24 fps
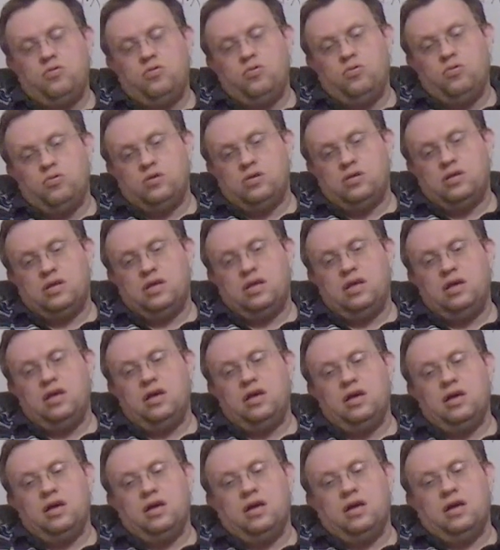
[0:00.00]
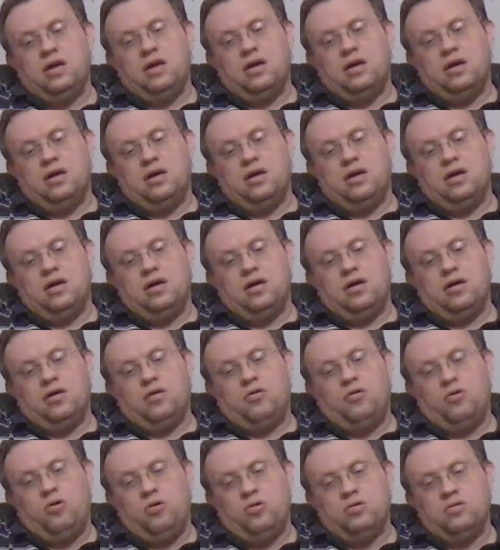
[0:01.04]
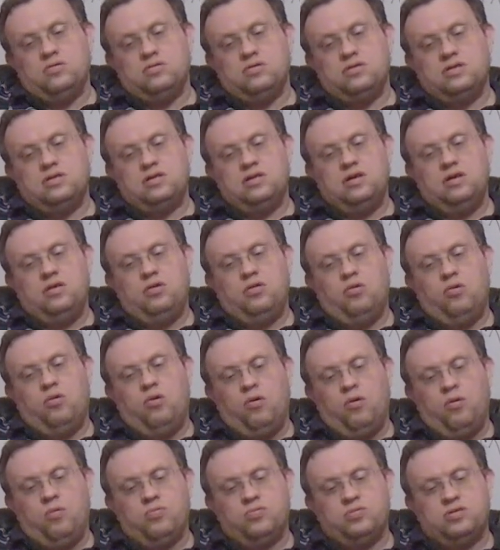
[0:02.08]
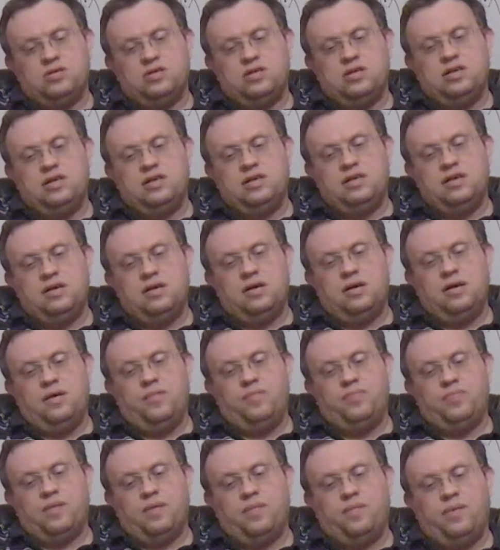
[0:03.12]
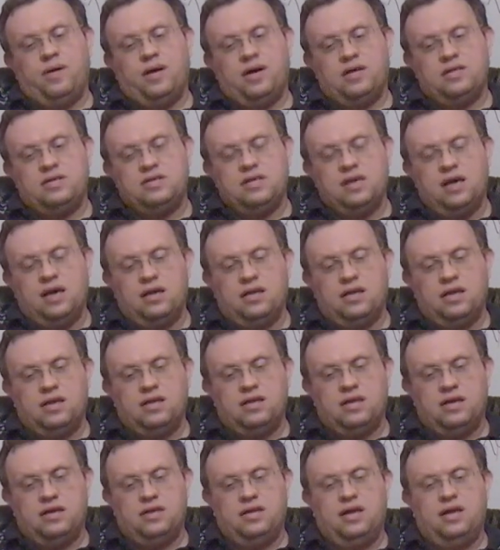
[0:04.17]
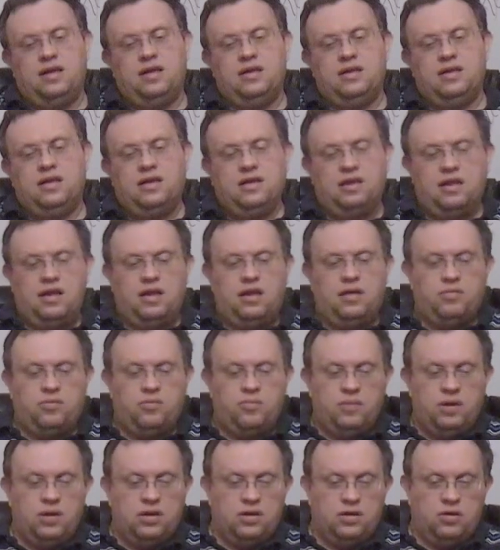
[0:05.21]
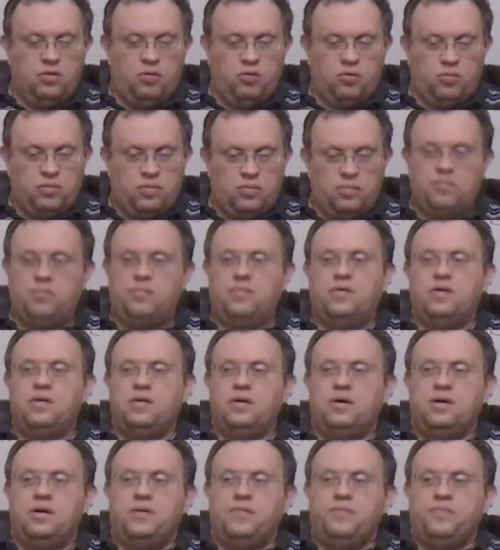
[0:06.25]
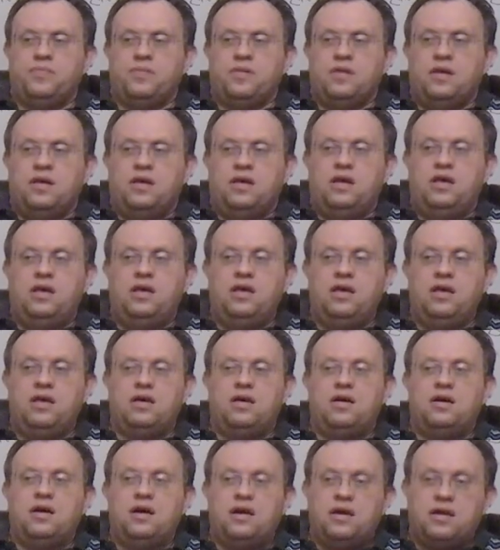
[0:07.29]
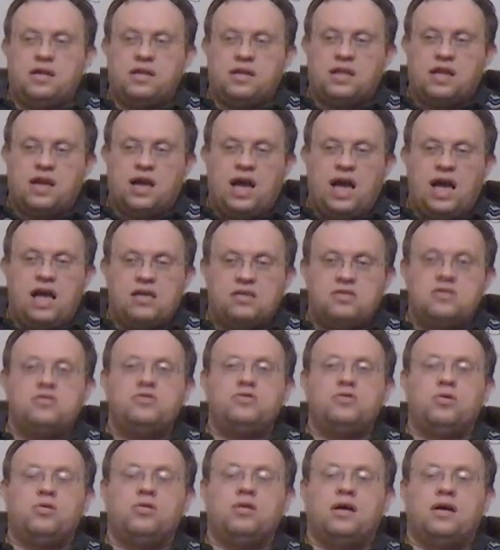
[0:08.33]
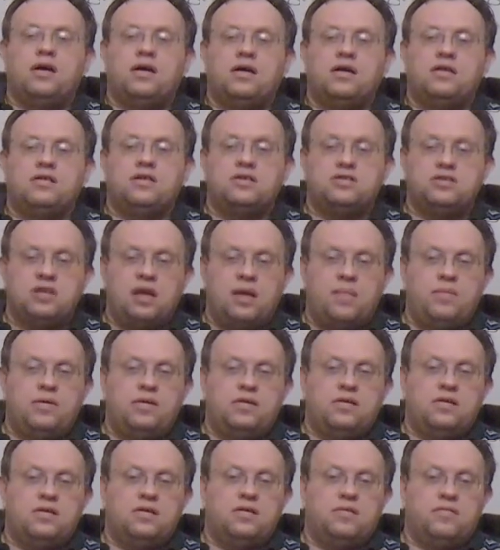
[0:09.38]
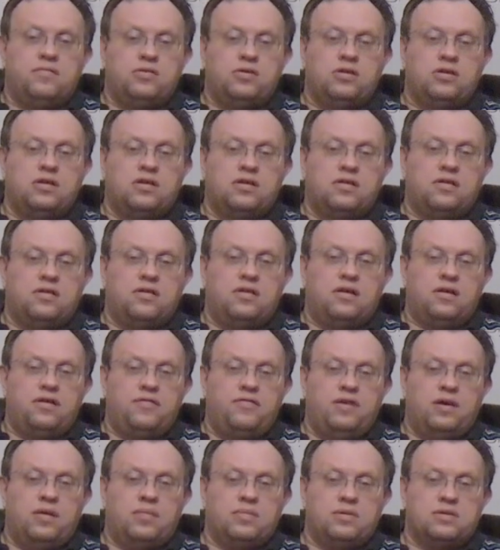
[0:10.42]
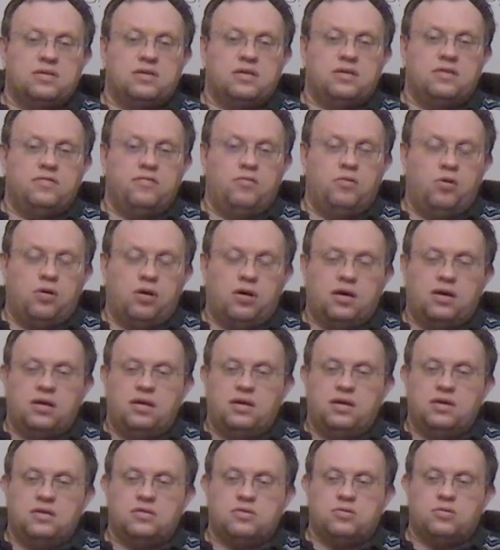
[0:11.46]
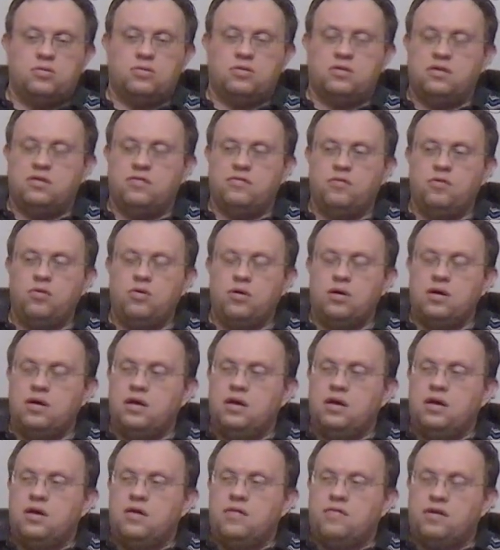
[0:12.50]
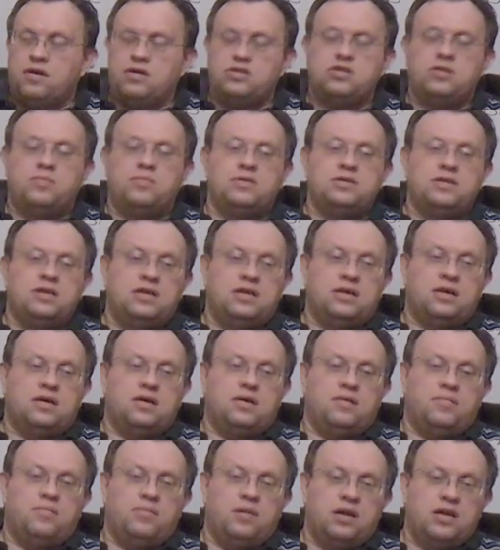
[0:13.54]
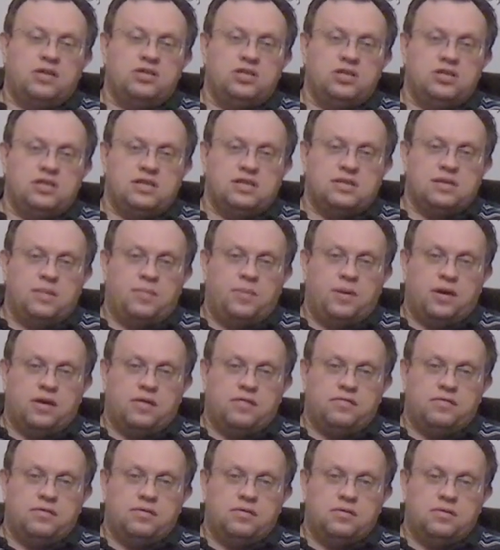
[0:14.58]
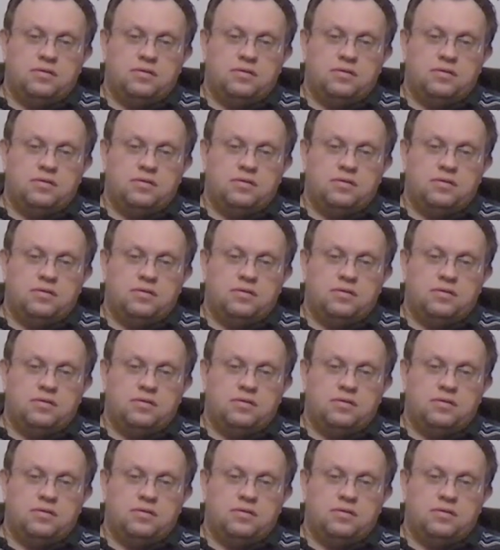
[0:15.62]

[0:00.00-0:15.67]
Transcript: утки, э, козы, овцы, поросята и так далее, и так далее. Вот мы их и кормим. И такая зона должна быть, вот этот э, фермерский дворик или скотный двор – в каждом из этих э, многочисленных зоопарков.